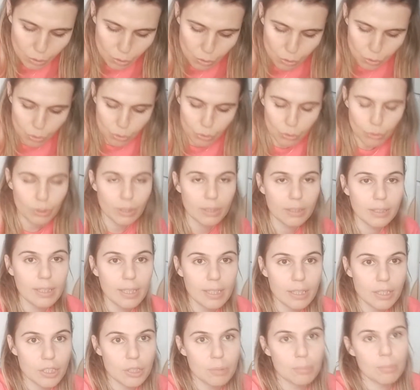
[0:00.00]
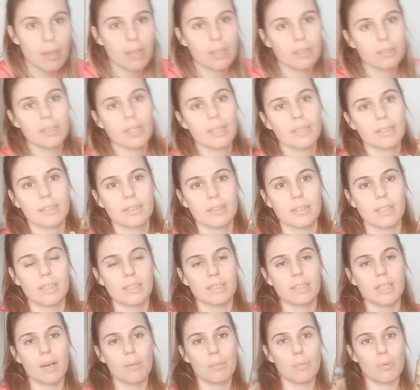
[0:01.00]
Şunları eşim aldı
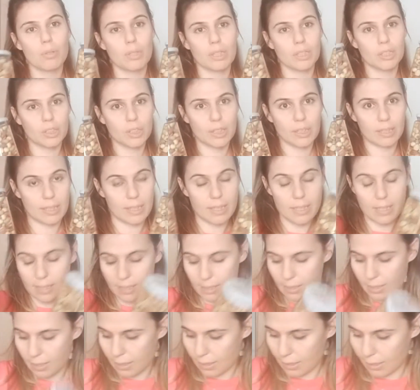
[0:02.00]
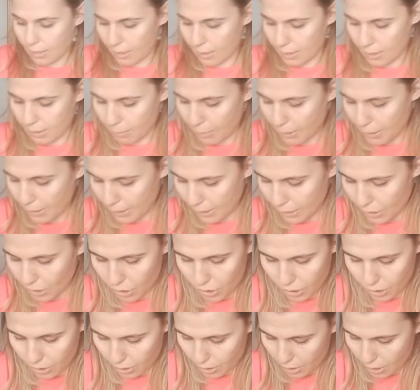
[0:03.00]
arkadaşlar. Böyle çerez e,
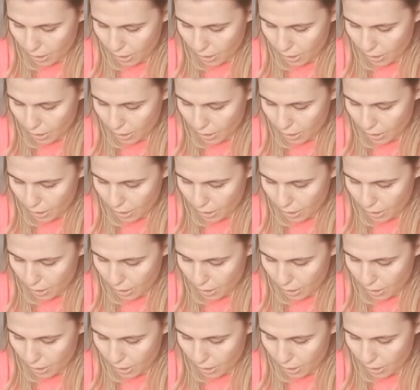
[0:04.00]
birkaç.